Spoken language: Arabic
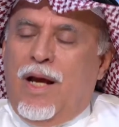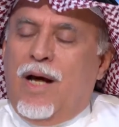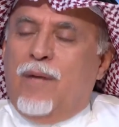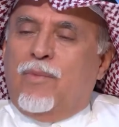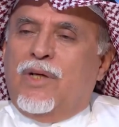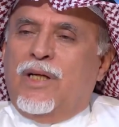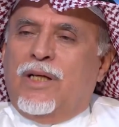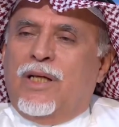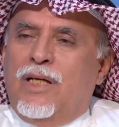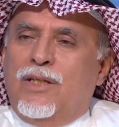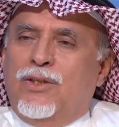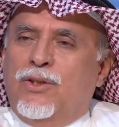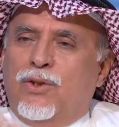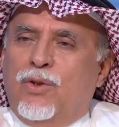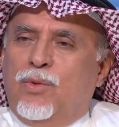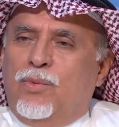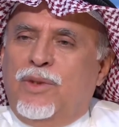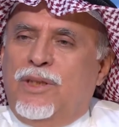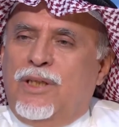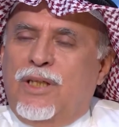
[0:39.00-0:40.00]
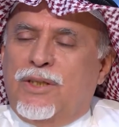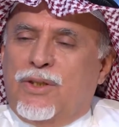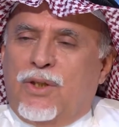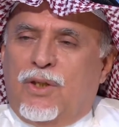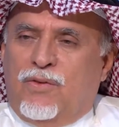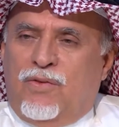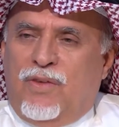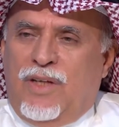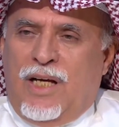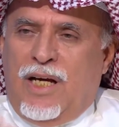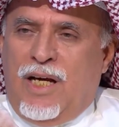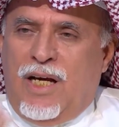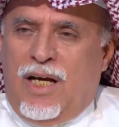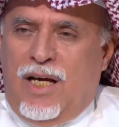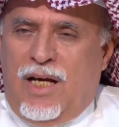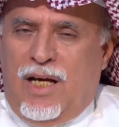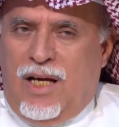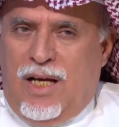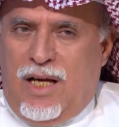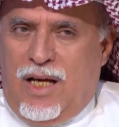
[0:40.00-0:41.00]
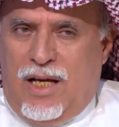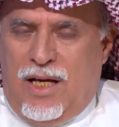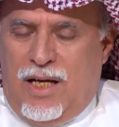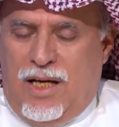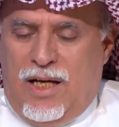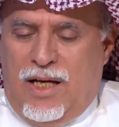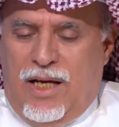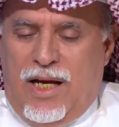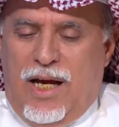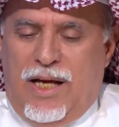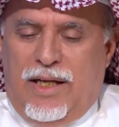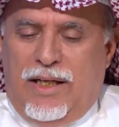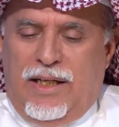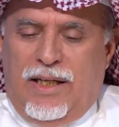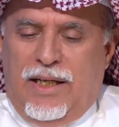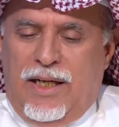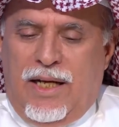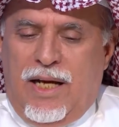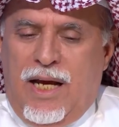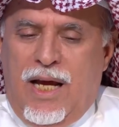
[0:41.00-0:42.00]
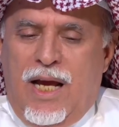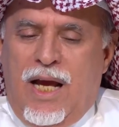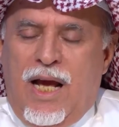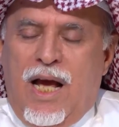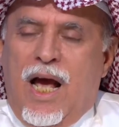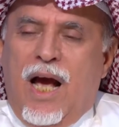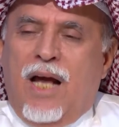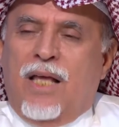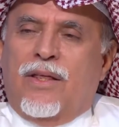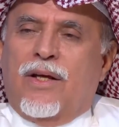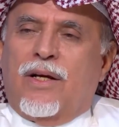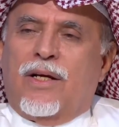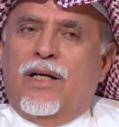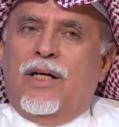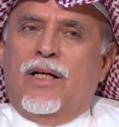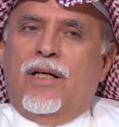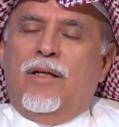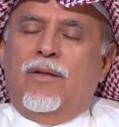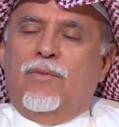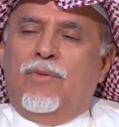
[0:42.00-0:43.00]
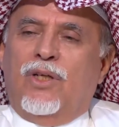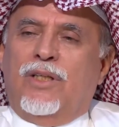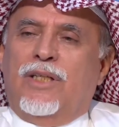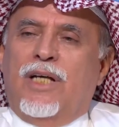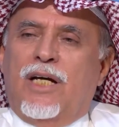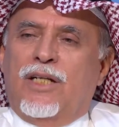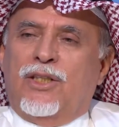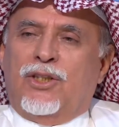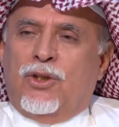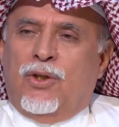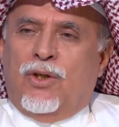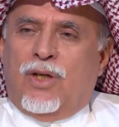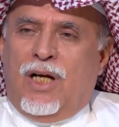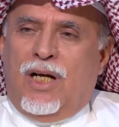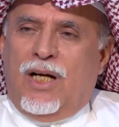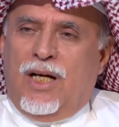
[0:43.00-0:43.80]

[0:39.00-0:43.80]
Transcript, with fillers: امريكا الجنوبيه زرت فيها آه، يعني اكثر البلدان شهره